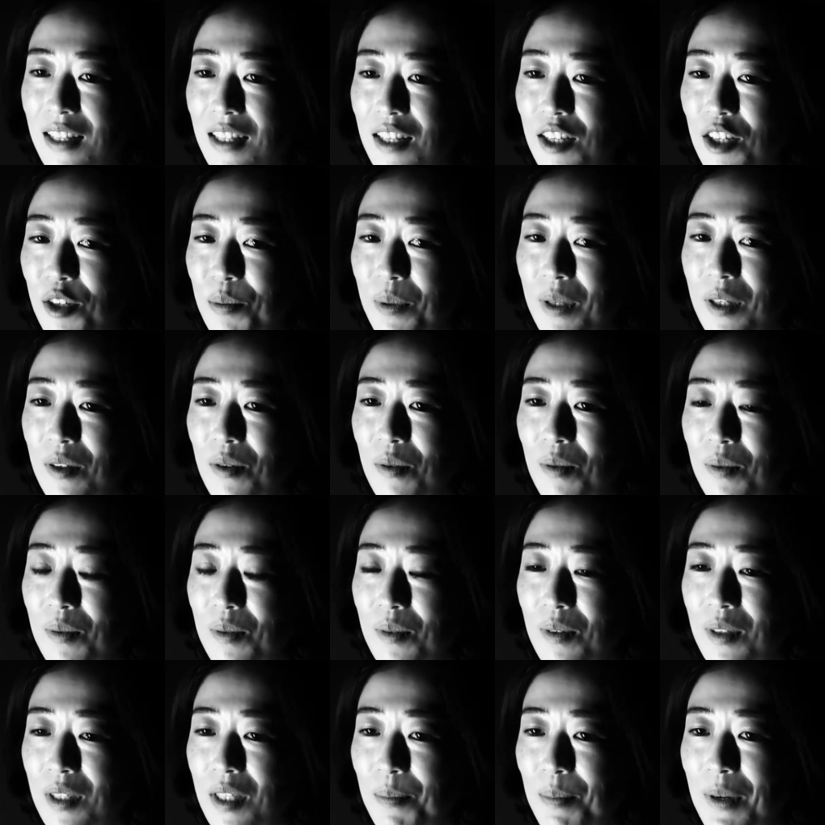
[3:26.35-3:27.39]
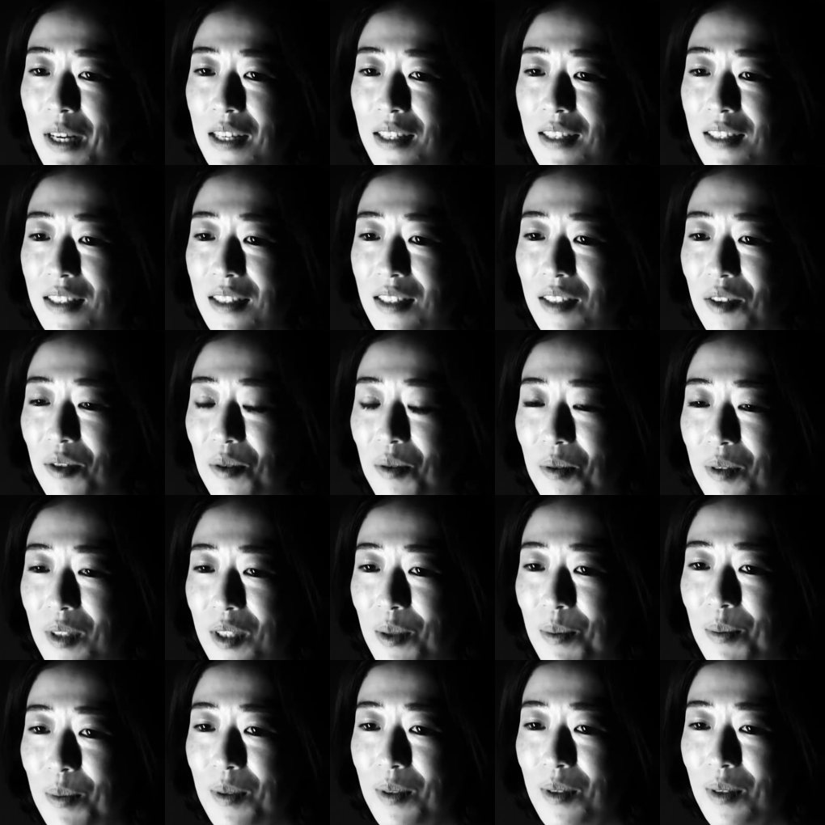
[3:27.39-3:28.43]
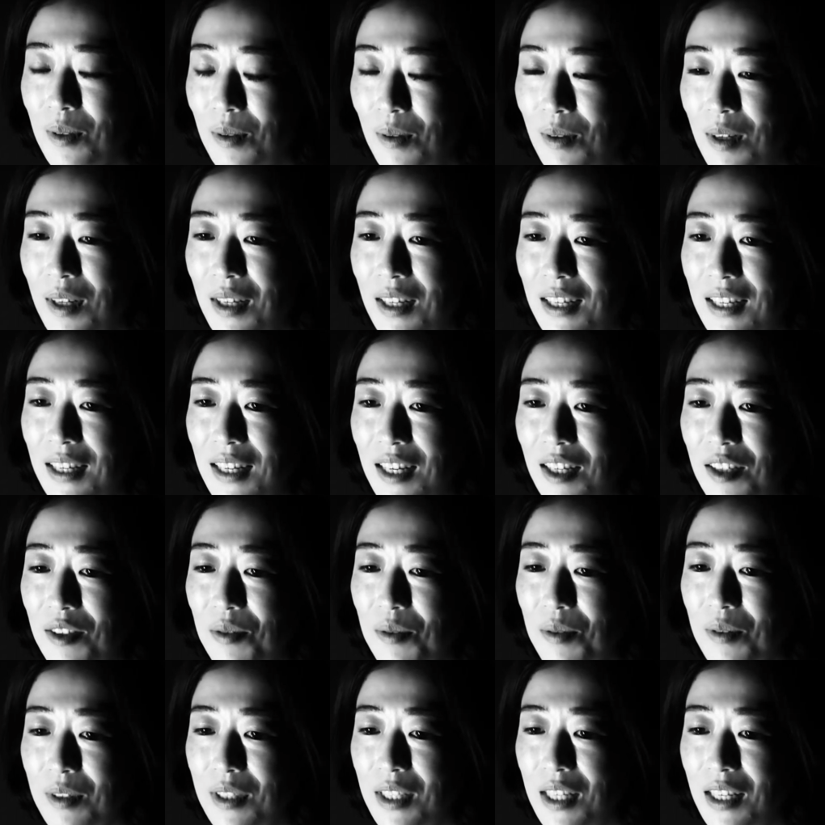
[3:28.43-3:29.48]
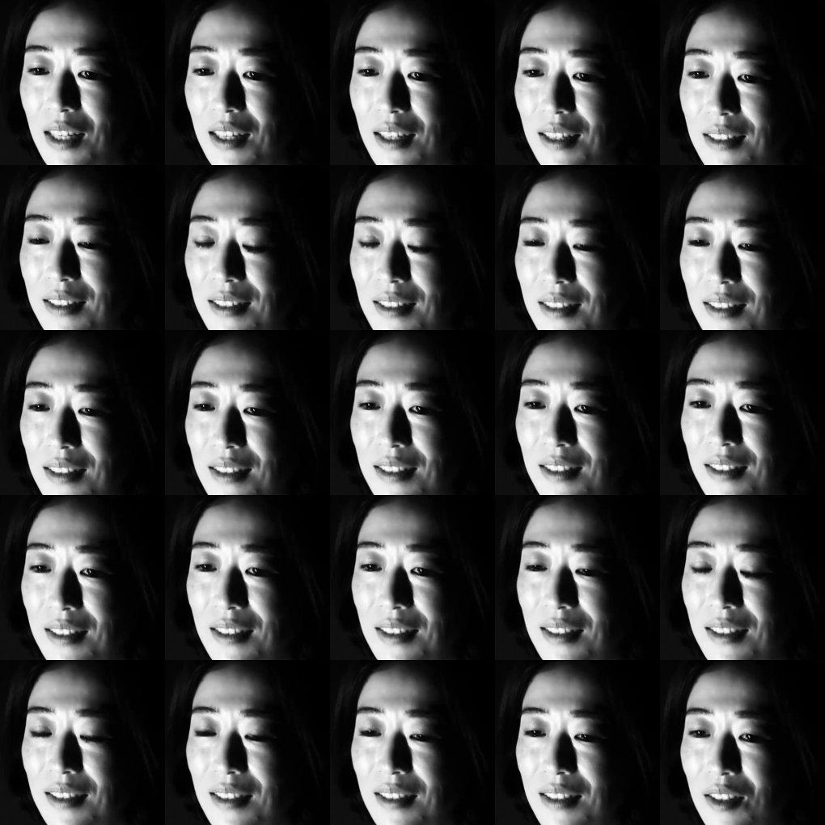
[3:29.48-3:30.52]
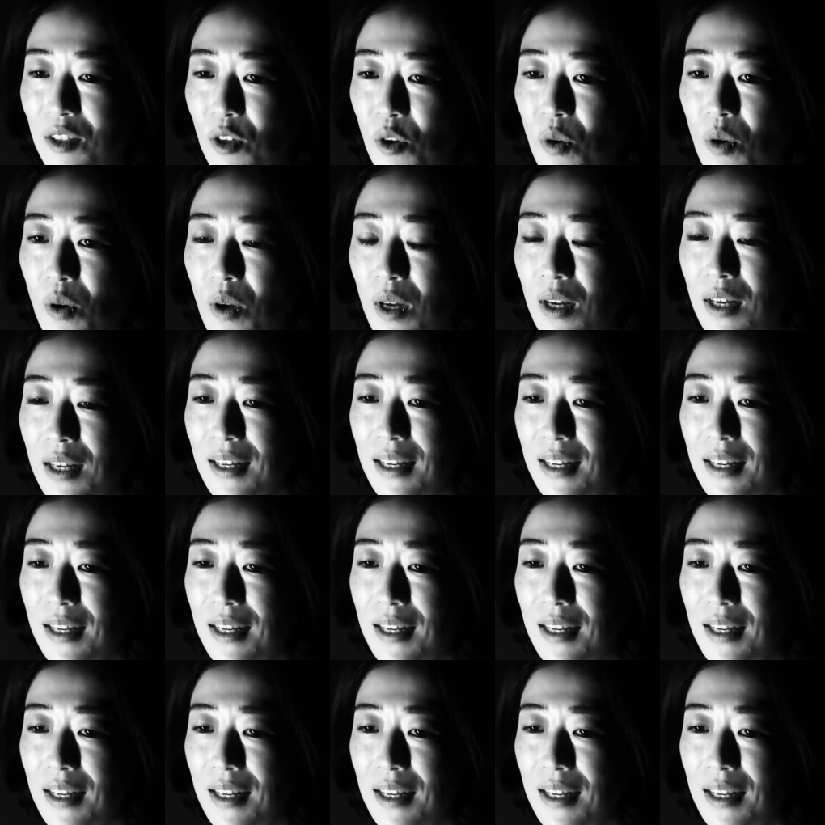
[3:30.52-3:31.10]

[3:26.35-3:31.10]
なるべく本当に毎日の自分の生活の、